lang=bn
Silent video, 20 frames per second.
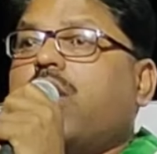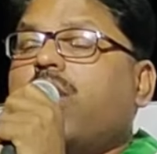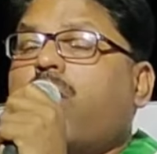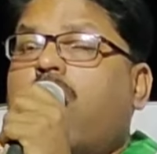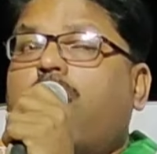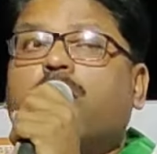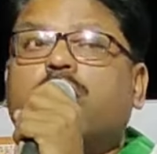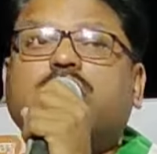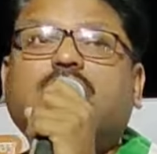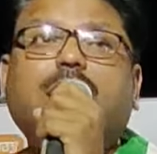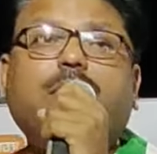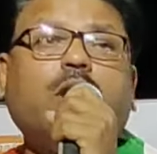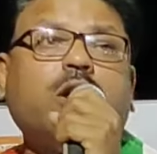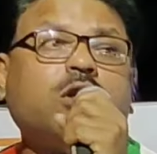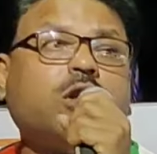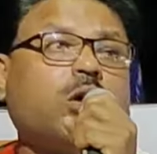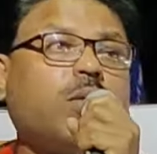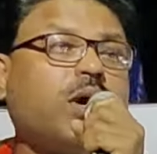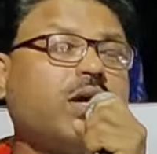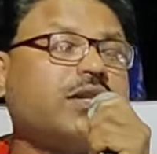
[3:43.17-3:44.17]
মমতা
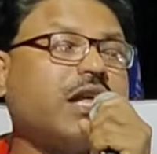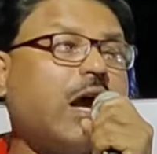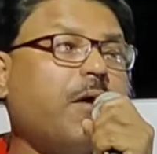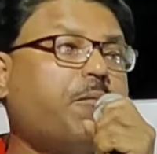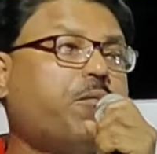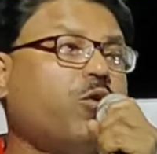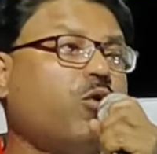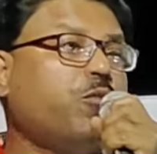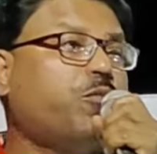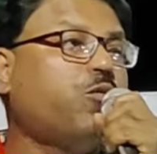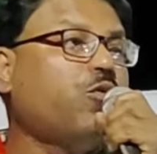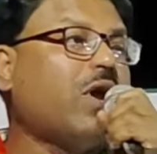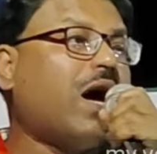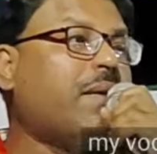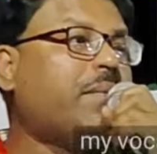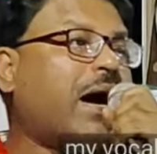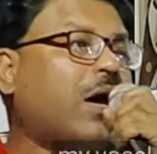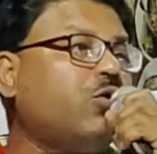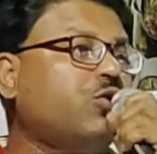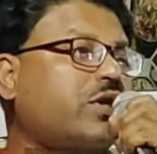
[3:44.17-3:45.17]
বন্দ্যোপাধ্যায় ফুরফুরা
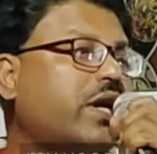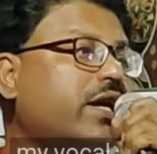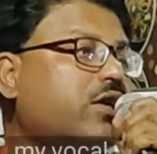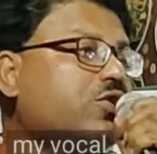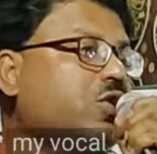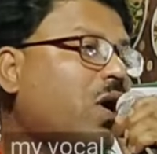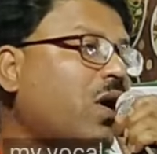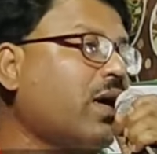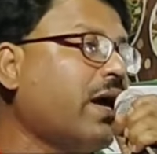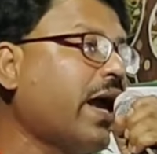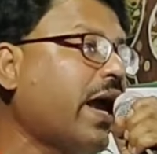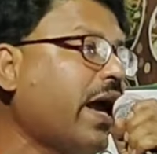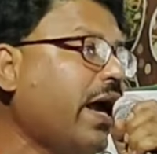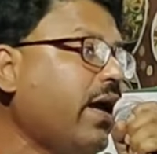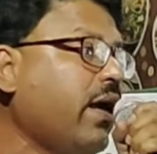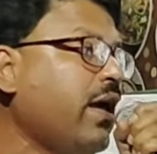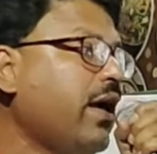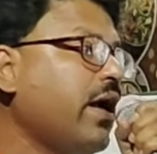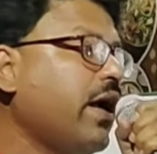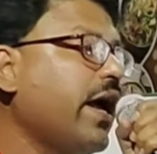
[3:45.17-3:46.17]
মানুষের সঙ্গে
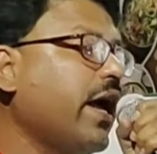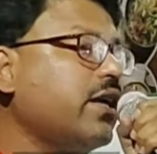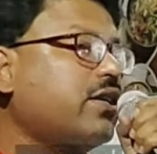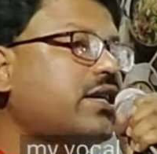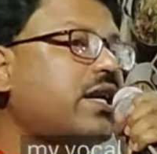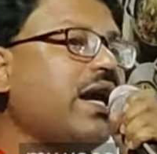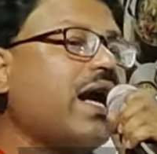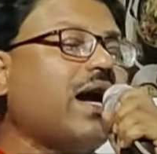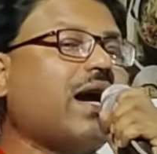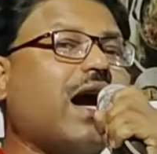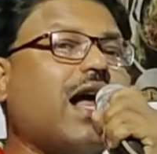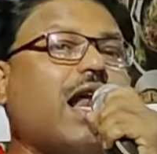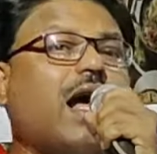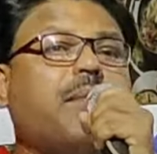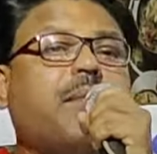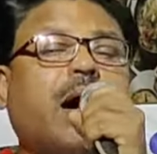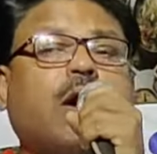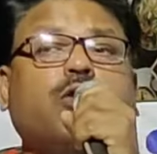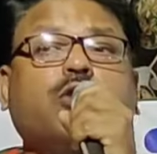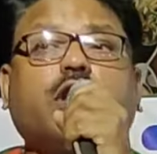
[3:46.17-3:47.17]
এই শিয়াখালা
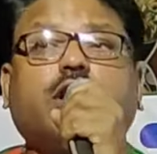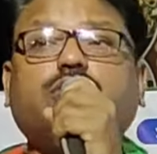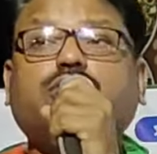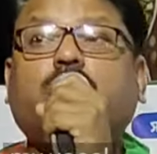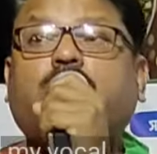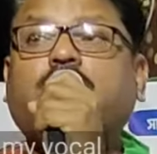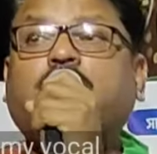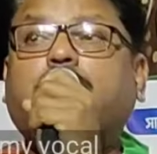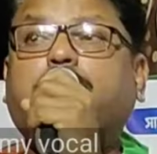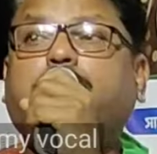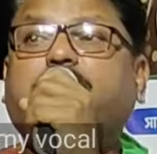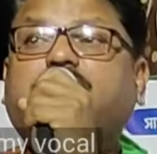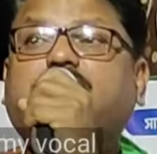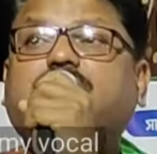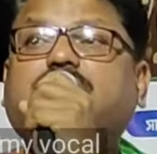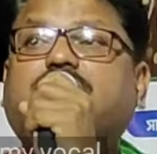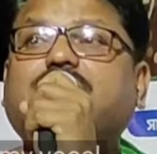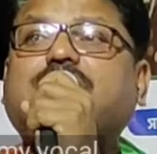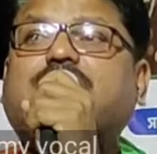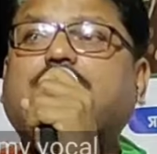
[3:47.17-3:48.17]
মানুষের সঙ্গে
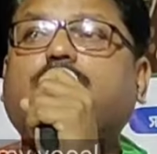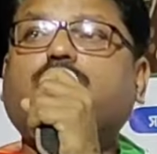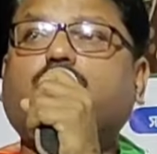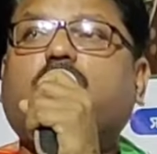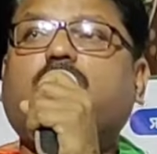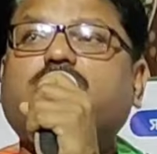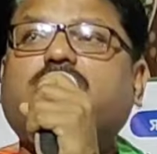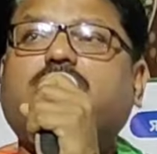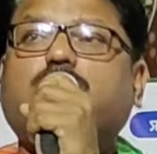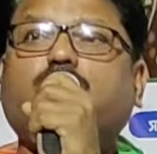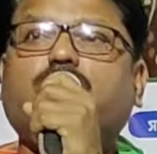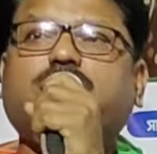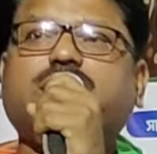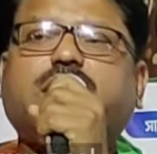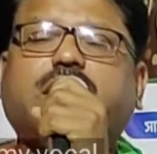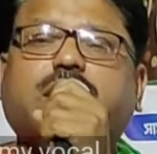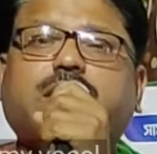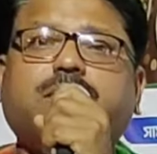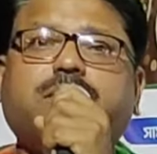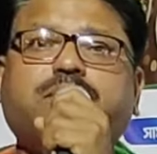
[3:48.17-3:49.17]
বিশ্বাসঘাতকতা
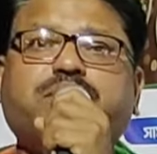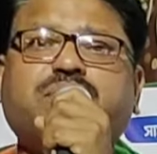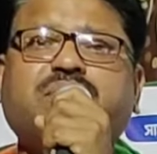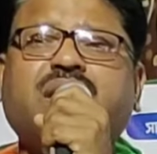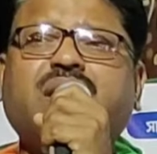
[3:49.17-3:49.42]
করেছেন